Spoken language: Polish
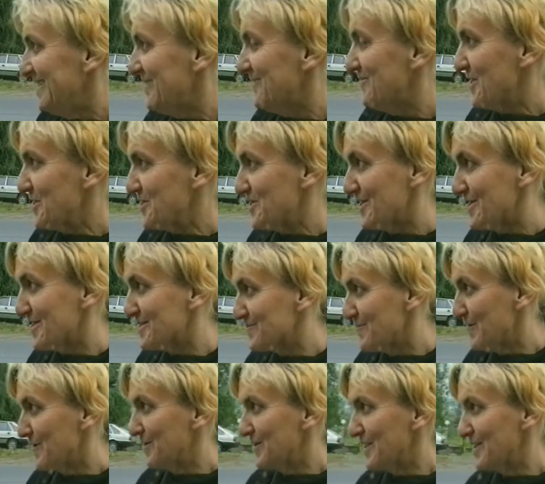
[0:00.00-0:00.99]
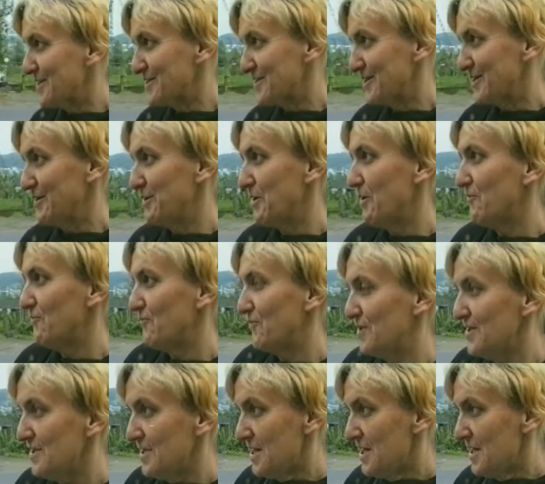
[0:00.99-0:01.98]
Idę właśnie na cmentarz ten
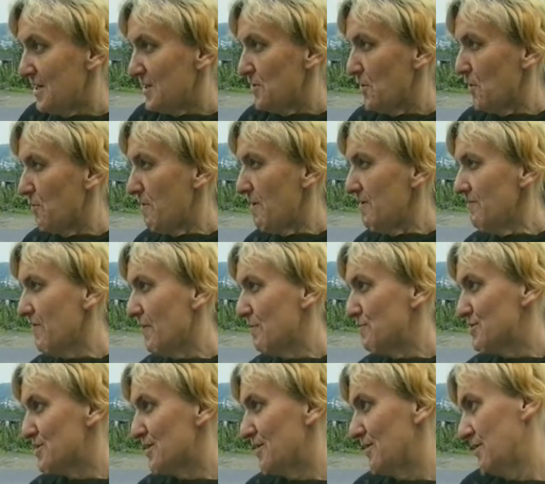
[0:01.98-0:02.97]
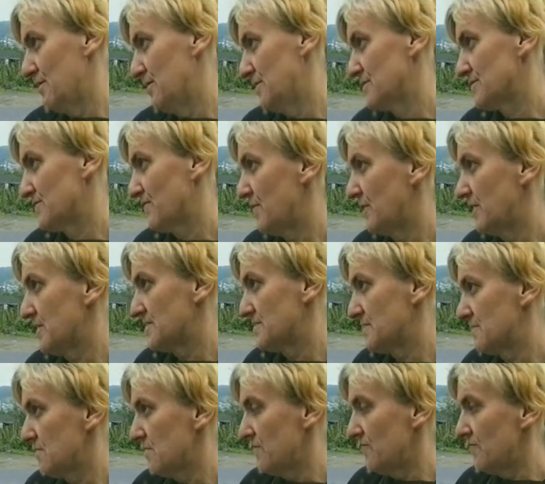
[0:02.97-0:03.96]
nowy i obawiam się o swoje
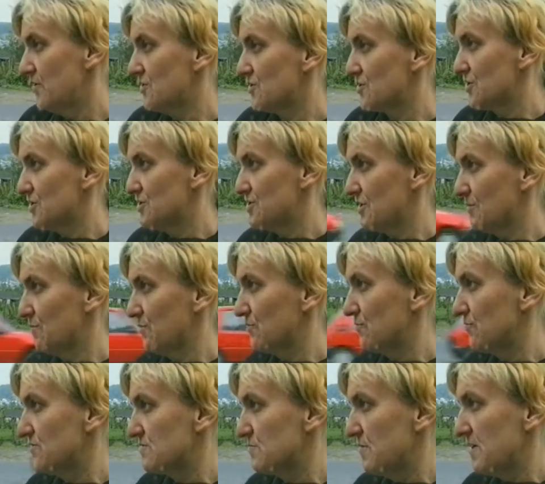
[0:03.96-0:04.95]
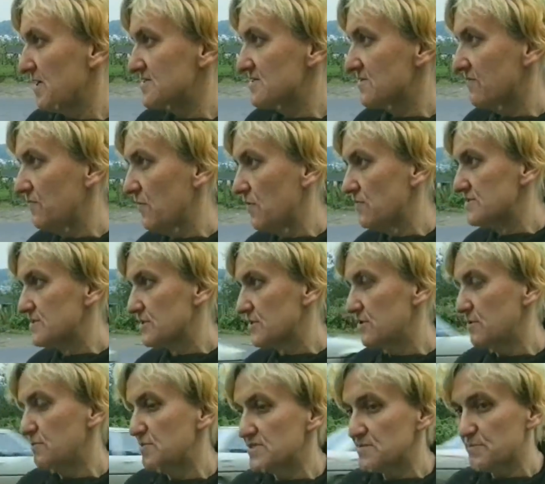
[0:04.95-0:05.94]
zdrowie i życie, bo tu jest bardzo
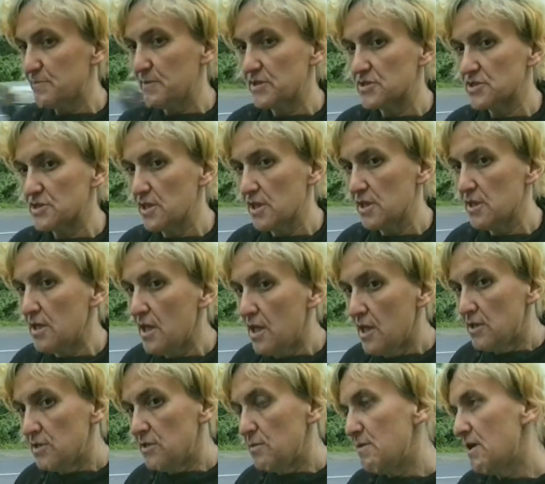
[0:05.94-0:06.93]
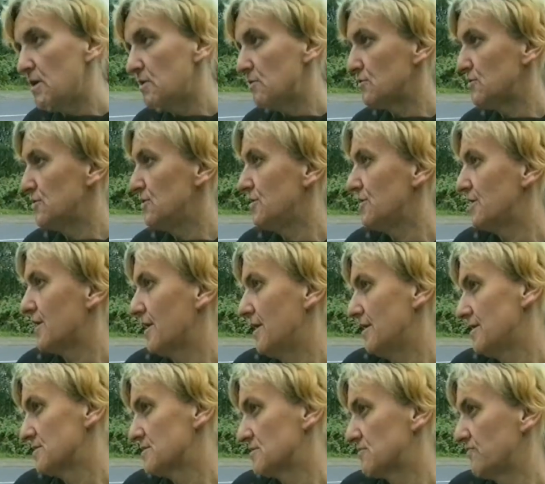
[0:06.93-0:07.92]
wąsko, niebezpiecznie, nie ma
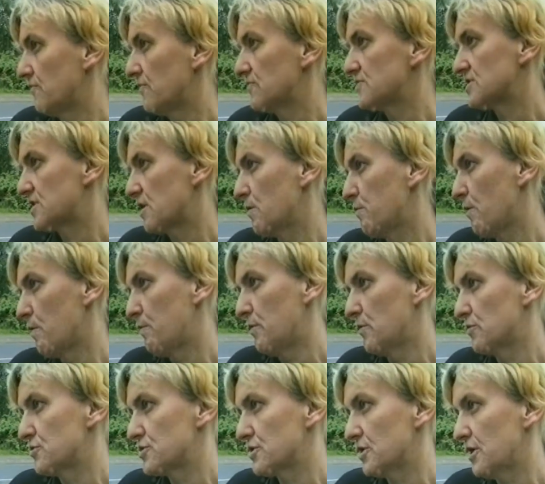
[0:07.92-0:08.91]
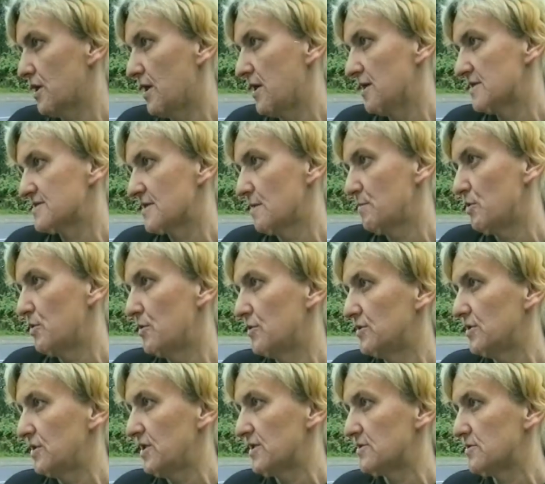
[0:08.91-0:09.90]
chodnika, jest wąskie pobocze, a
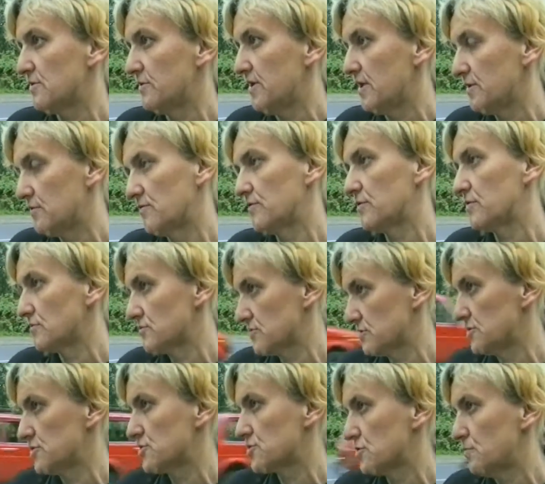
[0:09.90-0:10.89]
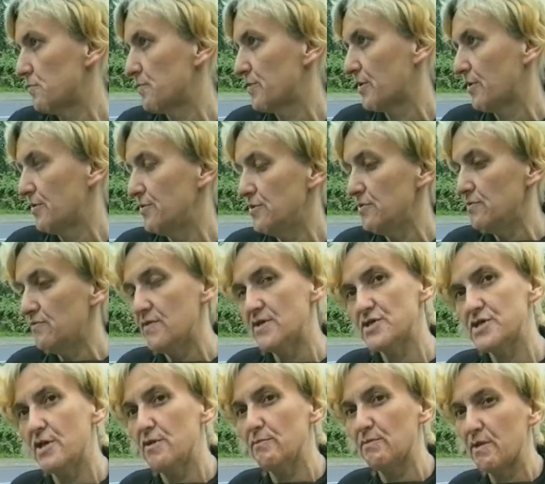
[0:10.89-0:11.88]
samochody jadą, jedą dosyć szybko i nie
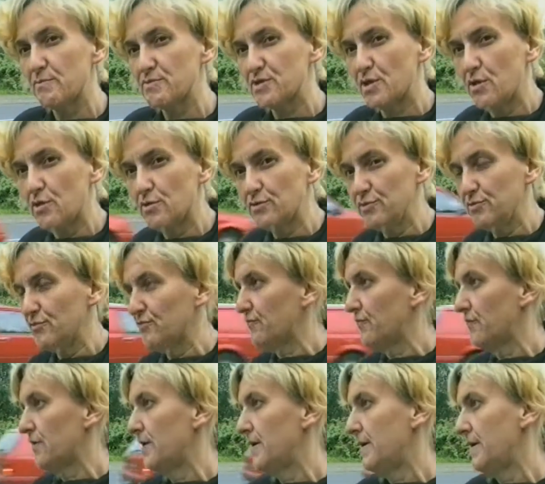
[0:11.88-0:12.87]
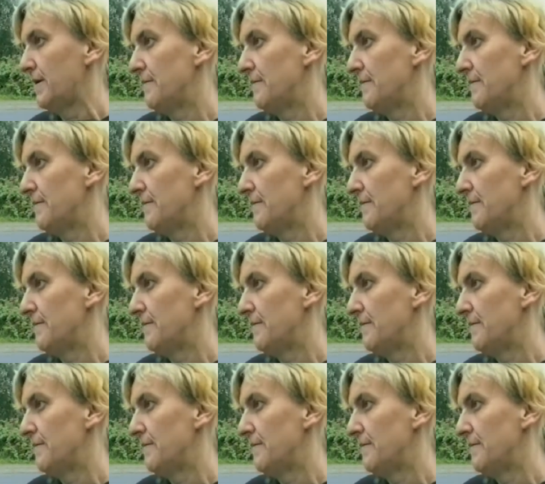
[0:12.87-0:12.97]
uważają na przechodniów